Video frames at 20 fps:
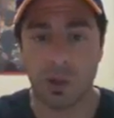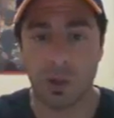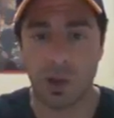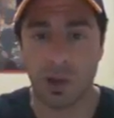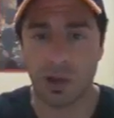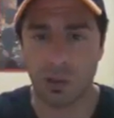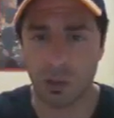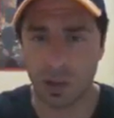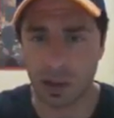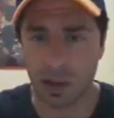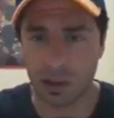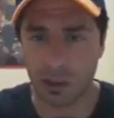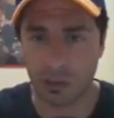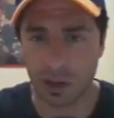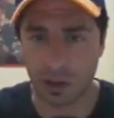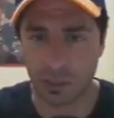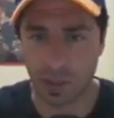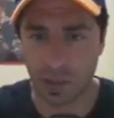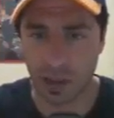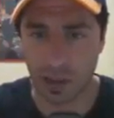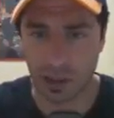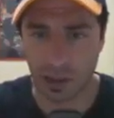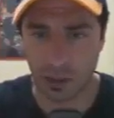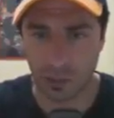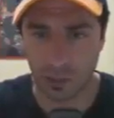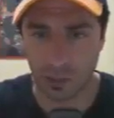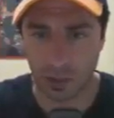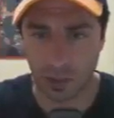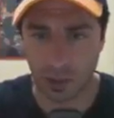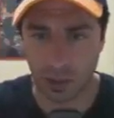Quindi comunque andiamoci a prendere
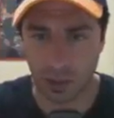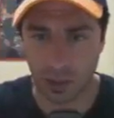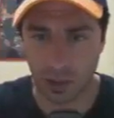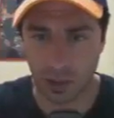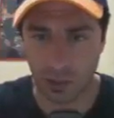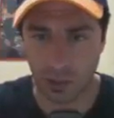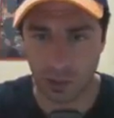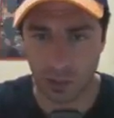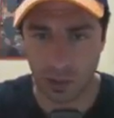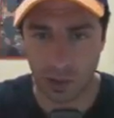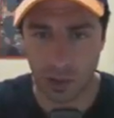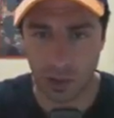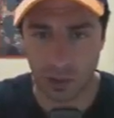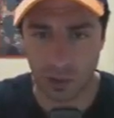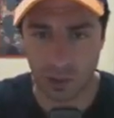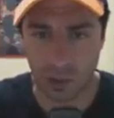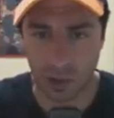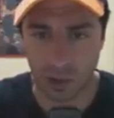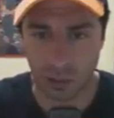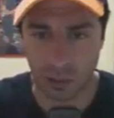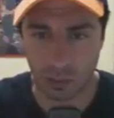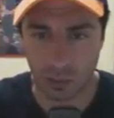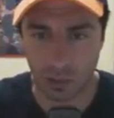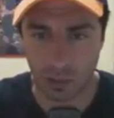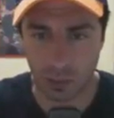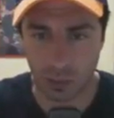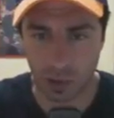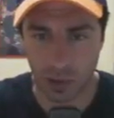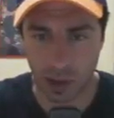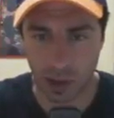un, un Goku che
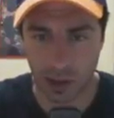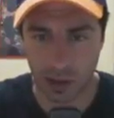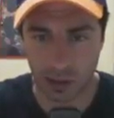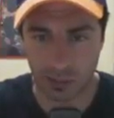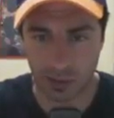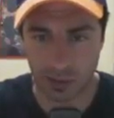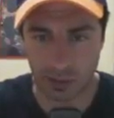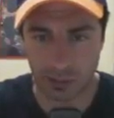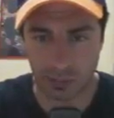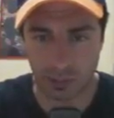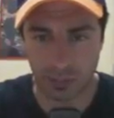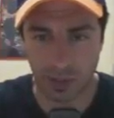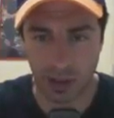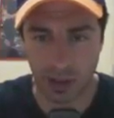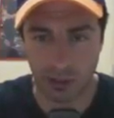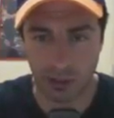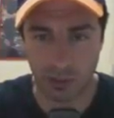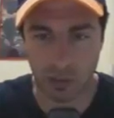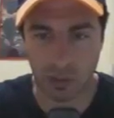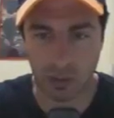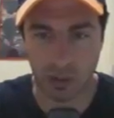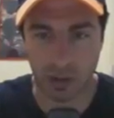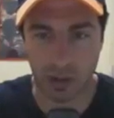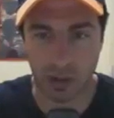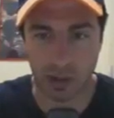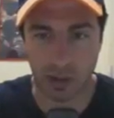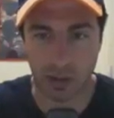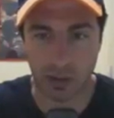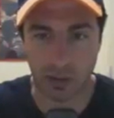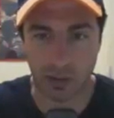comunque è potente, per esempio il primo
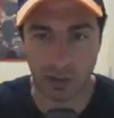è